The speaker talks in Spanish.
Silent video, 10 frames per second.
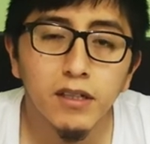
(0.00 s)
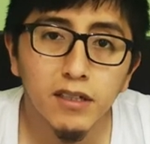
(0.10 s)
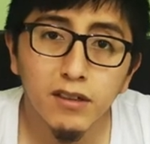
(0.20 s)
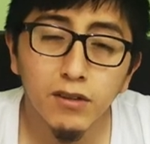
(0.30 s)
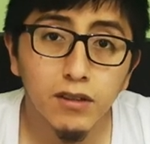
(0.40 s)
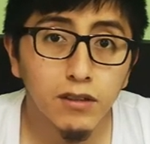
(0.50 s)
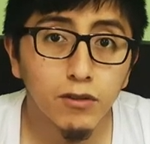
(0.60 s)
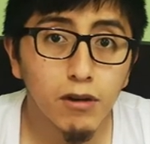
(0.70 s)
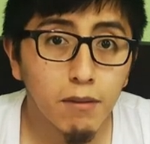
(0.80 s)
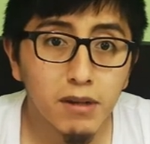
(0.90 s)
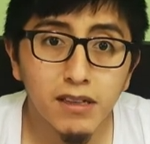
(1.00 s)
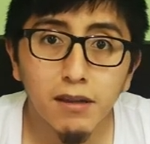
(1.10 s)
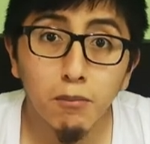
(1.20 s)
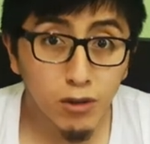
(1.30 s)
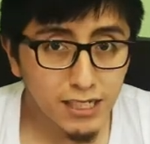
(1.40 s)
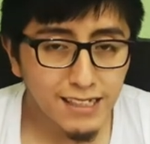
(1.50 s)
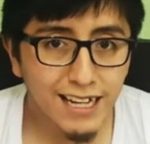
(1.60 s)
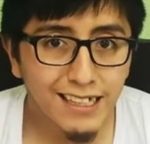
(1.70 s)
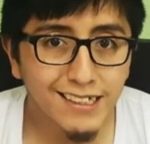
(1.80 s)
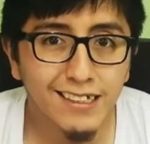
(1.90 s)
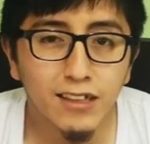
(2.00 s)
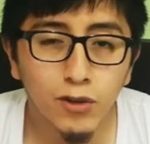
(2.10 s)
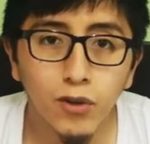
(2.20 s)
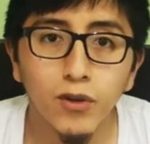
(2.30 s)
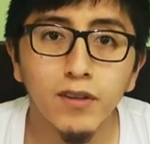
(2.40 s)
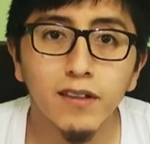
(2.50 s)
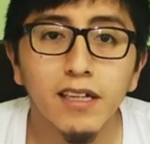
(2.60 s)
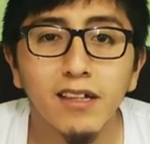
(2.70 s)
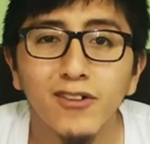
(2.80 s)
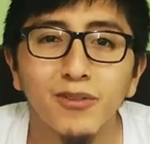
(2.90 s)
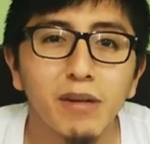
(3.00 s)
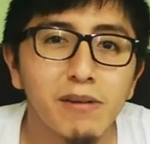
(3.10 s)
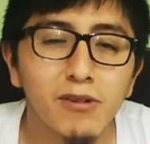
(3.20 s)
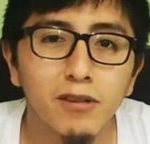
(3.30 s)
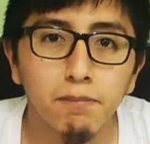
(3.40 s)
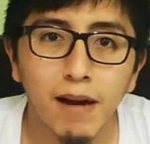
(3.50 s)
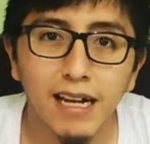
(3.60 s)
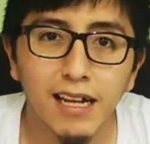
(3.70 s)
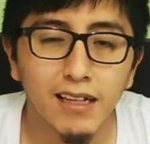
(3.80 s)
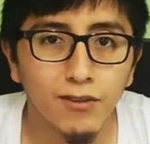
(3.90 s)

Entonces, nuevamente, muchas gracias a todos y nos vemos para las